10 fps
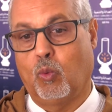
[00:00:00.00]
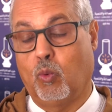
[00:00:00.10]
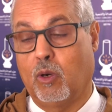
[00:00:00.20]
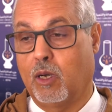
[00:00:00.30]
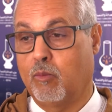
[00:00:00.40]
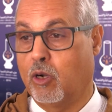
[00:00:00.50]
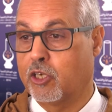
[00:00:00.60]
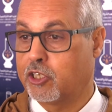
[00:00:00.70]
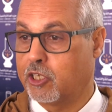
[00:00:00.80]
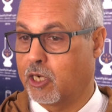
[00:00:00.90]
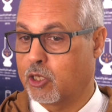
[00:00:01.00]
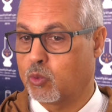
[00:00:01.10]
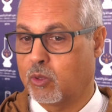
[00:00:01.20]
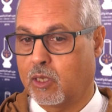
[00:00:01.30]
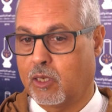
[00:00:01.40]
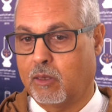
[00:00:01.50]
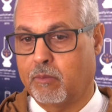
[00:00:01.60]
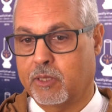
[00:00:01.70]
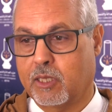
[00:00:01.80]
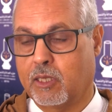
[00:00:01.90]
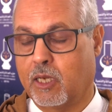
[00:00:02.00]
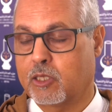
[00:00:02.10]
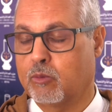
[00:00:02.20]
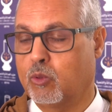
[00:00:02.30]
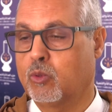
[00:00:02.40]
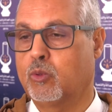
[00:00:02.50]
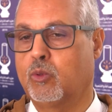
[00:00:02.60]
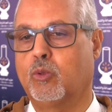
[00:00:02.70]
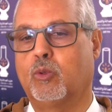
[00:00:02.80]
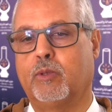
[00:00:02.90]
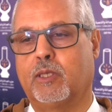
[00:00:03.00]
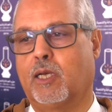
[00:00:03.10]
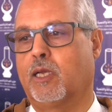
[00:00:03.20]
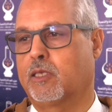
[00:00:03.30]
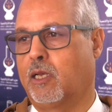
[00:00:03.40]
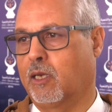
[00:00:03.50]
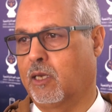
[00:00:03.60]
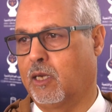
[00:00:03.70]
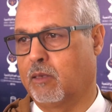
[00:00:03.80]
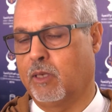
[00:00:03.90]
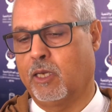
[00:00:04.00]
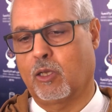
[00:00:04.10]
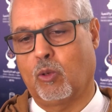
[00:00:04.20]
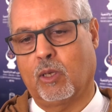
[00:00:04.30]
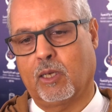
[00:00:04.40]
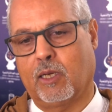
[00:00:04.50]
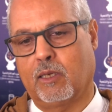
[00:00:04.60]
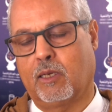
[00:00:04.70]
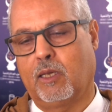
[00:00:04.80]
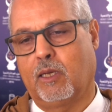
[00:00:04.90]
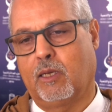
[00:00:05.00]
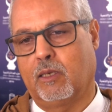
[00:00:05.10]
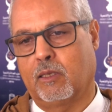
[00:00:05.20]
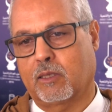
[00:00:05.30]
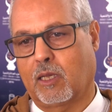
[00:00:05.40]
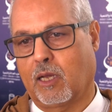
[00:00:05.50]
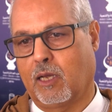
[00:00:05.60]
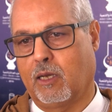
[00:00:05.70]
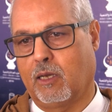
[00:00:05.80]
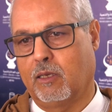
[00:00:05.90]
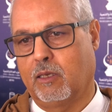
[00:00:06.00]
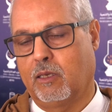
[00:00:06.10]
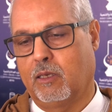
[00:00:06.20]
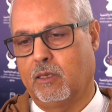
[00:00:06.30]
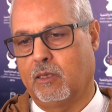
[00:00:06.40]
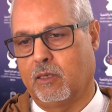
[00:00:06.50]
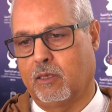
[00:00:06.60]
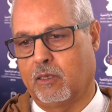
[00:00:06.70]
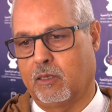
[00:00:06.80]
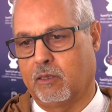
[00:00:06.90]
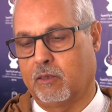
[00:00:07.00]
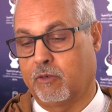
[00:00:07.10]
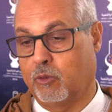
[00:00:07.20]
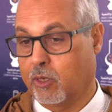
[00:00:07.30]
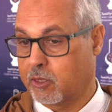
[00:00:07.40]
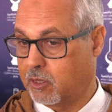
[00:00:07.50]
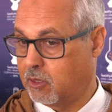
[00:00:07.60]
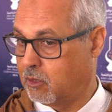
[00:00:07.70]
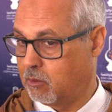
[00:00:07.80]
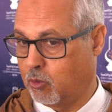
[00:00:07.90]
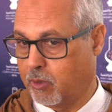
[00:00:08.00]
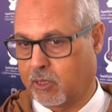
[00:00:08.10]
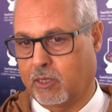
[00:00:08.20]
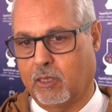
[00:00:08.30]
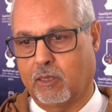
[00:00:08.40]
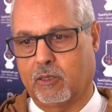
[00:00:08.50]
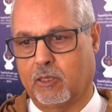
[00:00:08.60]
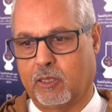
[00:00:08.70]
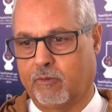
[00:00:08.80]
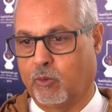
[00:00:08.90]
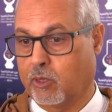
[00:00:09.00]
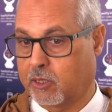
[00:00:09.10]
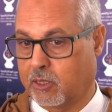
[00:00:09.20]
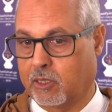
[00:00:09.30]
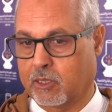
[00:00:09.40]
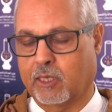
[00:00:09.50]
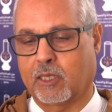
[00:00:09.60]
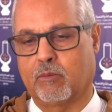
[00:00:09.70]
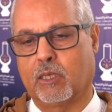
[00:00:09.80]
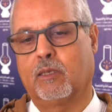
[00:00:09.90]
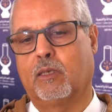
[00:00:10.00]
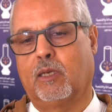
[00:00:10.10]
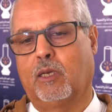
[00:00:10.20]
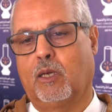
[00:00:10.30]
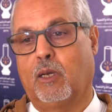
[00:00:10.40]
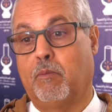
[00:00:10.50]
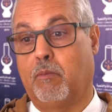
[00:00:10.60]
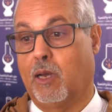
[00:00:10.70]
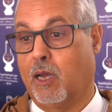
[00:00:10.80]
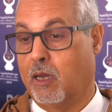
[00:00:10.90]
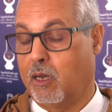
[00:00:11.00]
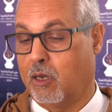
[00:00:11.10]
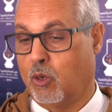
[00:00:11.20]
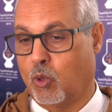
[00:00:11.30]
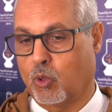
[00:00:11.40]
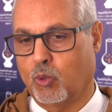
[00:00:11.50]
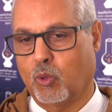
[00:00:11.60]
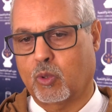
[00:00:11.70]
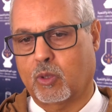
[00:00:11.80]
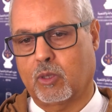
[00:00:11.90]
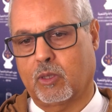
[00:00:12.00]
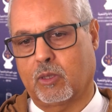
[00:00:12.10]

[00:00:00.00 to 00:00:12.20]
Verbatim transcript: ومؤشراتها ابتدأت منذ بداية اللقاء بحيث اللقاء انطلق آه، في وقت مبكر يعني في وقته تقريبا مع حضور